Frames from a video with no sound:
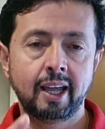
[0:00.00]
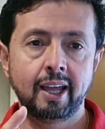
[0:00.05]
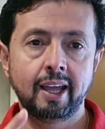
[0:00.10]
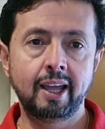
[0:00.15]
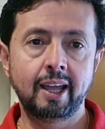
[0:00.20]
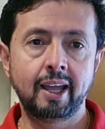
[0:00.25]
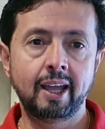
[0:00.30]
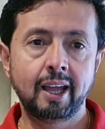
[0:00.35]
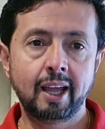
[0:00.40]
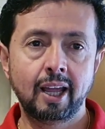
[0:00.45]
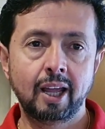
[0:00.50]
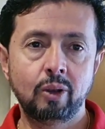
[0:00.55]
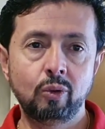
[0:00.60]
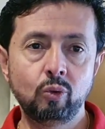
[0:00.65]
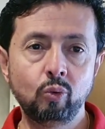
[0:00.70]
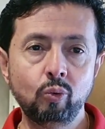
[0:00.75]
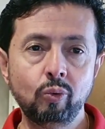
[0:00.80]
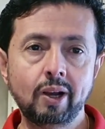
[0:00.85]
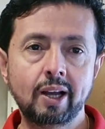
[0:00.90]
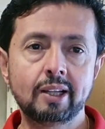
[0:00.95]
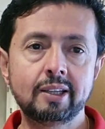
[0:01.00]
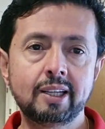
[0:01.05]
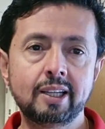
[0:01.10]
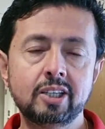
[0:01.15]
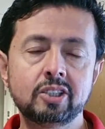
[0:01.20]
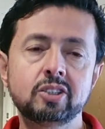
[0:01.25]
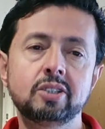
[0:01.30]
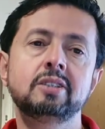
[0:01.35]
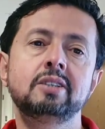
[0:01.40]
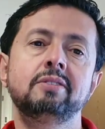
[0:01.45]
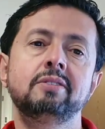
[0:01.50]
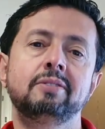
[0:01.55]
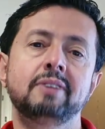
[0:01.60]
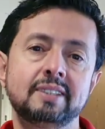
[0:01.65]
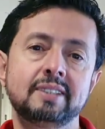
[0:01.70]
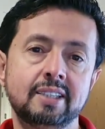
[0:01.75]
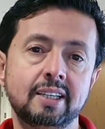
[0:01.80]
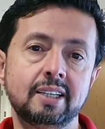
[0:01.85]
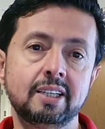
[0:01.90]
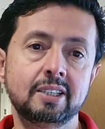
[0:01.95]
É, nunca deixe de
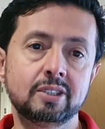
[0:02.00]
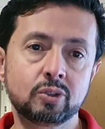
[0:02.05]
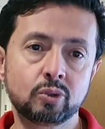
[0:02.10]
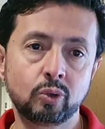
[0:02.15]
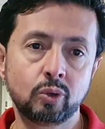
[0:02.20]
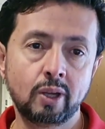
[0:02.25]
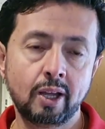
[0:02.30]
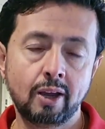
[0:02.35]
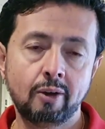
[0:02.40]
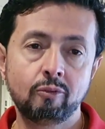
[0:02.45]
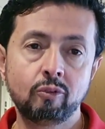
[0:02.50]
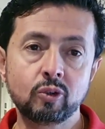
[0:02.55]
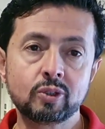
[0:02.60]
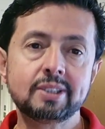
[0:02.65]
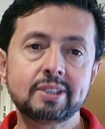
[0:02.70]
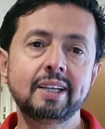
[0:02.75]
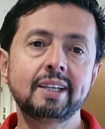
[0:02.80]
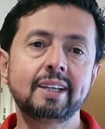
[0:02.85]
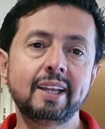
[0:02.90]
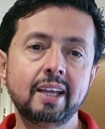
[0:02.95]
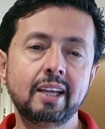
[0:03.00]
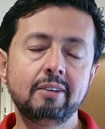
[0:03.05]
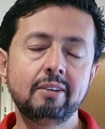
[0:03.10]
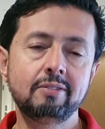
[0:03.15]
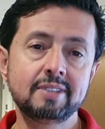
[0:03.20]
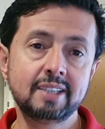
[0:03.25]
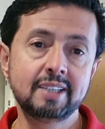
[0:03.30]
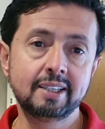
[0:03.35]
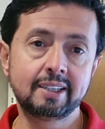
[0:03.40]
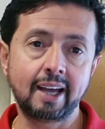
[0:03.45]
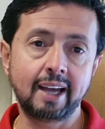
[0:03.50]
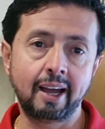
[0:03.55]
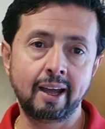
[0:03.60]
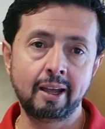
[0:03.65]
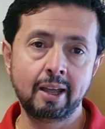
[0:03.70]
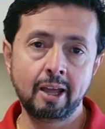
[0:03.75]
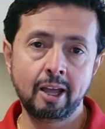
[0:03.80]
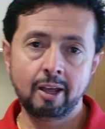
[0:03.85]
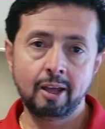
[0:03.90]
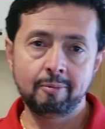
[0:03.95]
fazer isso. Você tem que visitar
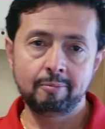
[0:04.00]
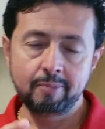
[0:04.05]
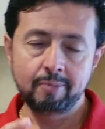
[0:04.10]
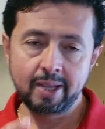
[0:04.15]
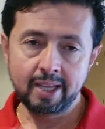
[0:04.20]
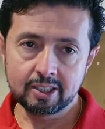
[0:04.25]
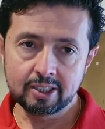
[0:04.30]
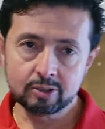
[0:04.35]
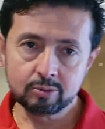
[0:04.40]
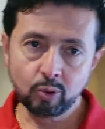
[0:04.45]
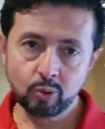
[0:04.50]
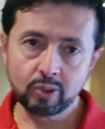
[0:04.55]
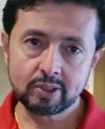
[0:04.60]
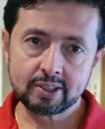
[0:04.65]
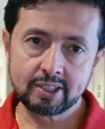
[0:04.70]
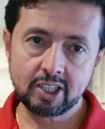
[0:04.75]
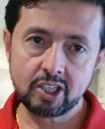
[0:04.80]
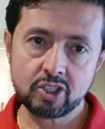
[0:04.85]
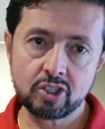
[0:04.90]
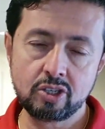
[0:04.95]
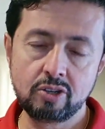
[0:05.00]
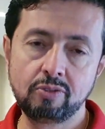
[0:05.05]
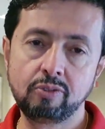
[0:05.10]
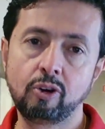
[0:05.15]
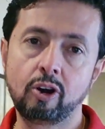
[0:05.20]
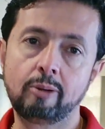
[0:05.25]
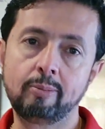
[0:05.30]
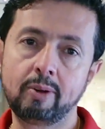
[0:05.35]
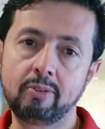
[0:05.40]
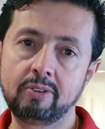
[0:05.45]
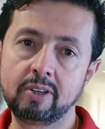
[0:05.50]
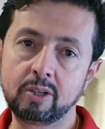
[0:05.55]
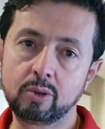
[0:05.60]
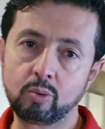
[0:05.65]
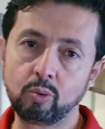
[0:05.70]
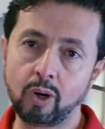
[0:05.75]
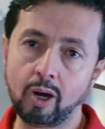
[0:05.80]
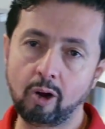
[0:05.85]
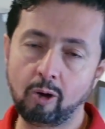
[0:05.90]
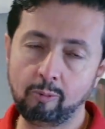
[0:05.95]
mesmo que seja de forma
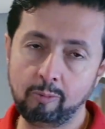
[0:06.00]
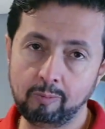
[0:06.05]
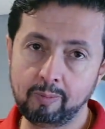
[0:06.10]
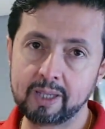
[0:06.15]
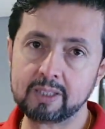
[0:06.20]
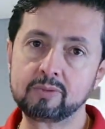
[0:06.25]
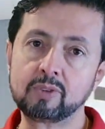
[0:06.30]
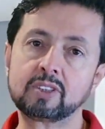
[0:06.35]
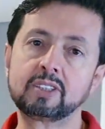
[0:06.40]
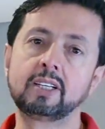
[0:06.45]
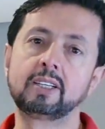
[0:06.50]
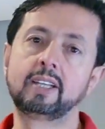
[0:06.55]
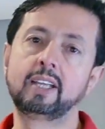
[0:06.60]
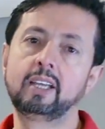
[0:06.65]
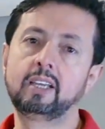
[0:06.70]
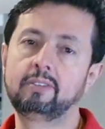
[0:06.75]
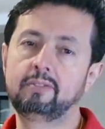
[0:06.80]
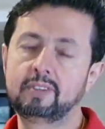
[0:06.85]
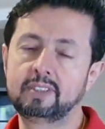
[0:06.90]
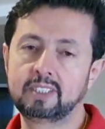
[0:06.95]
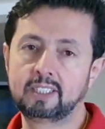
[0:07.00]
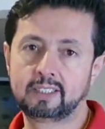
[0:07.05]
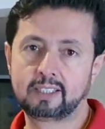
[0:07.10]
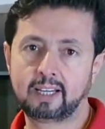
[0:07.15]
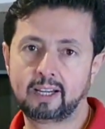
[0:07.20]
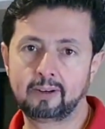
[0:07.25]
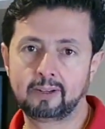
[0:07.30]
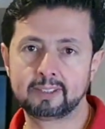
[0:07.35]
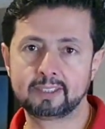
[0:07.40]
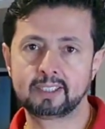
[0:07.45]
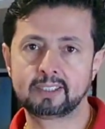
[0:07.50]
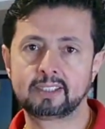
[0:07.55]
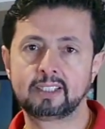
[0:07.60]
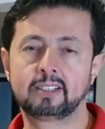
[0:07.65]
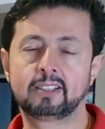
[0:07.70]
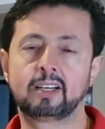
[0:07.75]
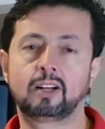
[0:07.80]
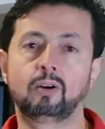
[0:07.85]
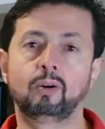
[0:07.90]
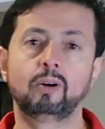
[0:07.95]
virtual, mas você tem que visitar a nossa
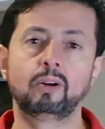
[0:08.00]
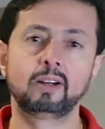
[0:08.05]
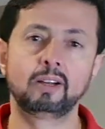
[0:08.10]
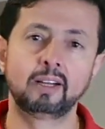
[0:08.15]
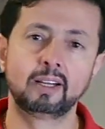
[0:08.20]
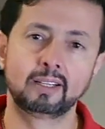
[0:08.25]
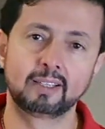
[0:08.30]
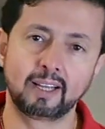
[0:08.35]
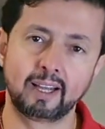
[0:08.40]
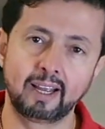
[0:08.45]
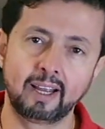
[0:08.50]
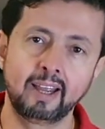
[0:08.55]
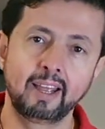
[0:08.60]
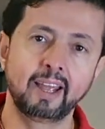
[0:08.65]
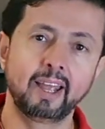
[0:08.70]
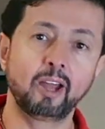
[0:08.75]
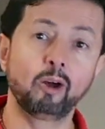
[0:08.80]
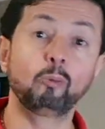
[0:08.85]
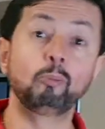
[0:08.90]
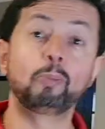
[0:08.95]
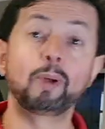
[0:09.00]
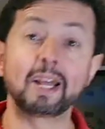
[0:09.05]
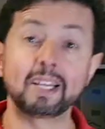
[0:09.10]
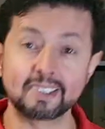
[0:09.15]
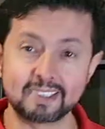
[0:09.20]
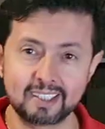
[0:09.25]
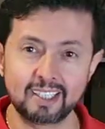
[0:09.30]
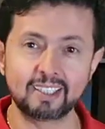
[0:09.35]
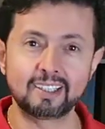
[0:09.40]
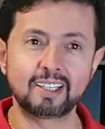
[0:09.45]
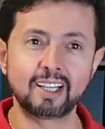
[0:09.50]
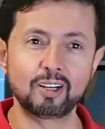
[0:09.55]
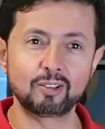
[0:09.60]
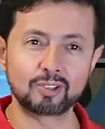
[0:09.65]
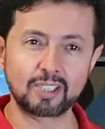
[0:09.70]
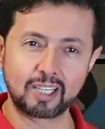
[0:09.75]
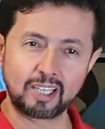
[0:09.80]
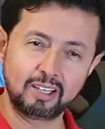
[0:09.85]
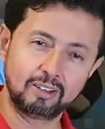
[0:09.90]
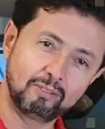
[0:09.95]
central. Tá? É um prazer tê-los
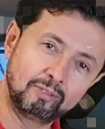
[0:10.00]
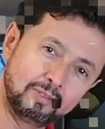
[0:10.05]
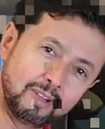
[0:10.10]
aqui.